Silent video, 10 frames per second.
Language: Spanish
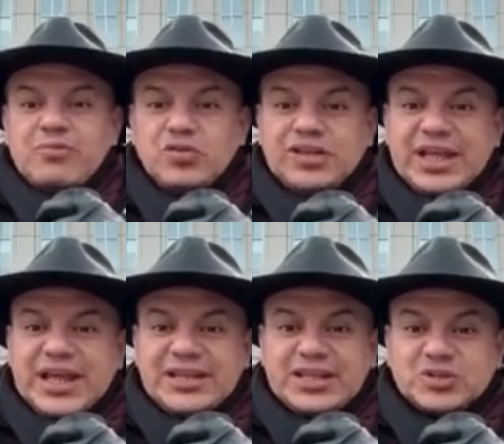
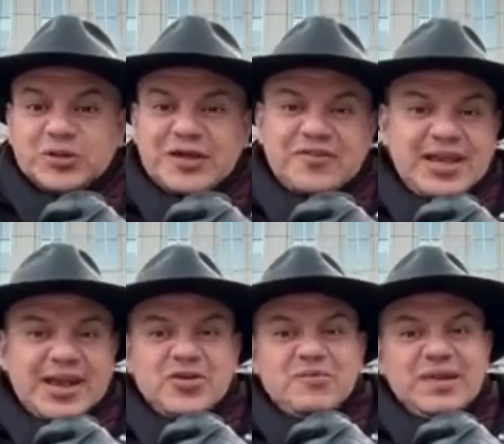Mundial de
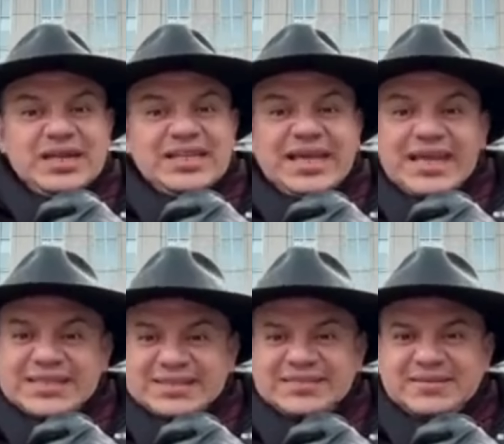Sudáfrica 2010,